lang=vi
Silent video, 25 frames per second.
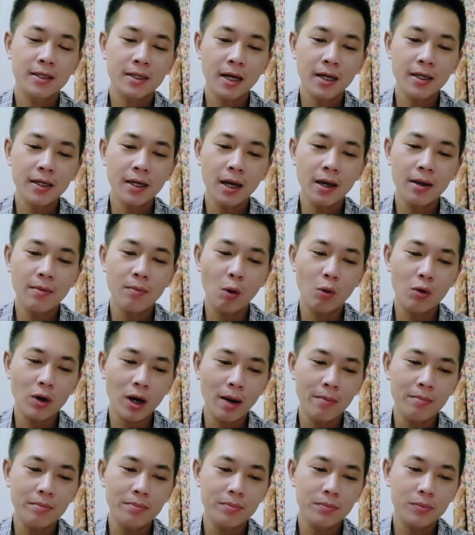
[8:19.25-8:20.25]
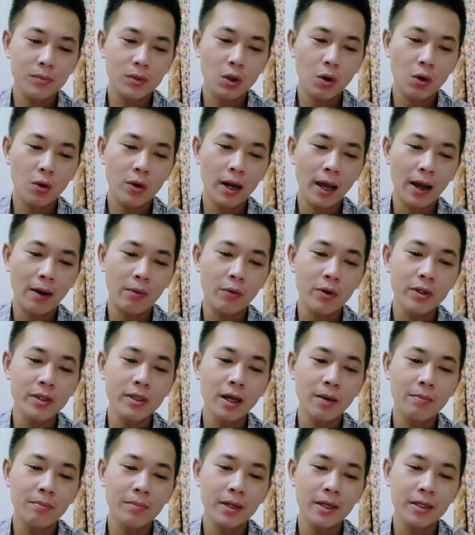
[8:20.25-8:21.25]
cách đây 4 năm tôi đã quyết
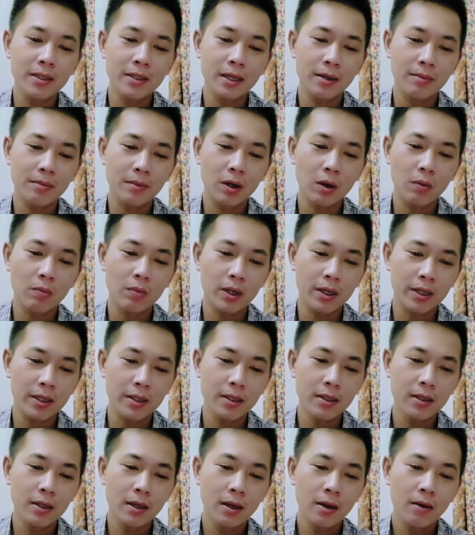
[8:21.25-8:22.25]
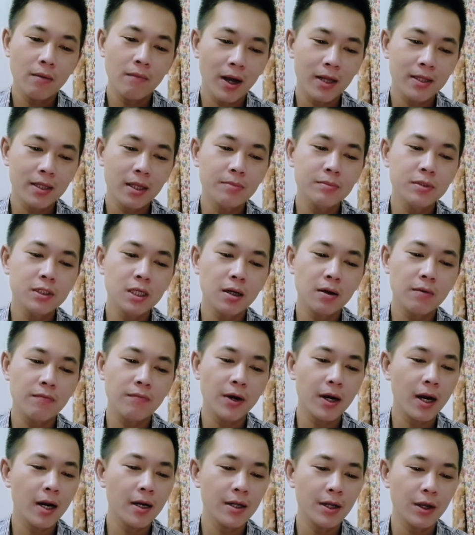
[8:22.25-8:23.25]
tâm đi tìm công lý và tâm sự
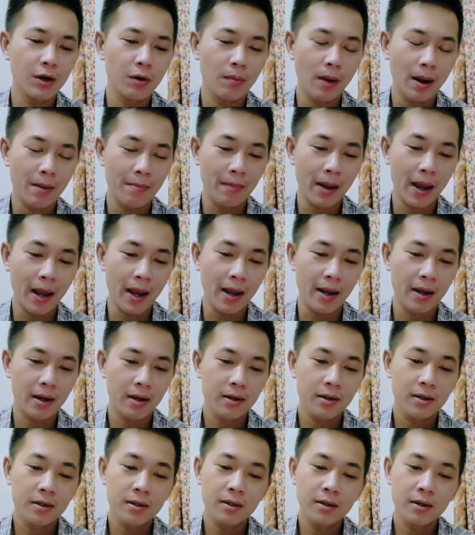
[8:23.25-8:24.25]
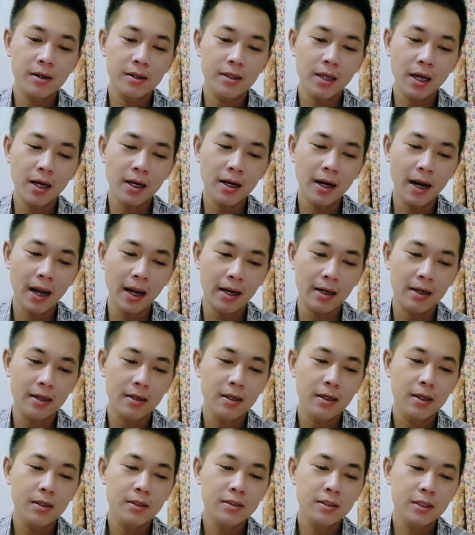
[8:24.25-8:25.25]
với rất nhiều bạn bè, người thân rằng
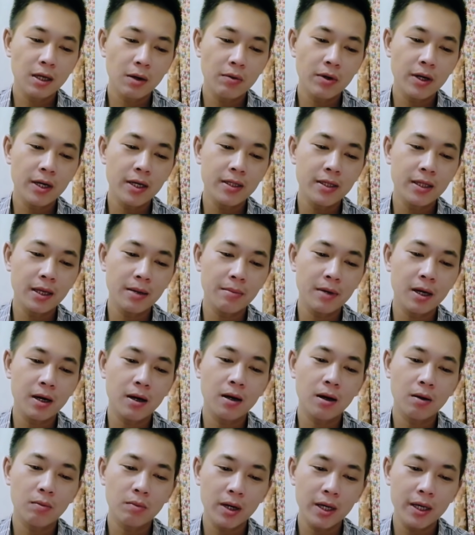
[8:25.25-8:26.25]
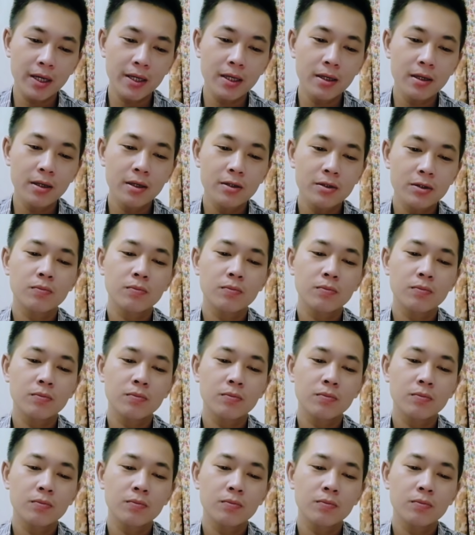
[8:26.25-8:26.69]
sau khi tìm được công lý,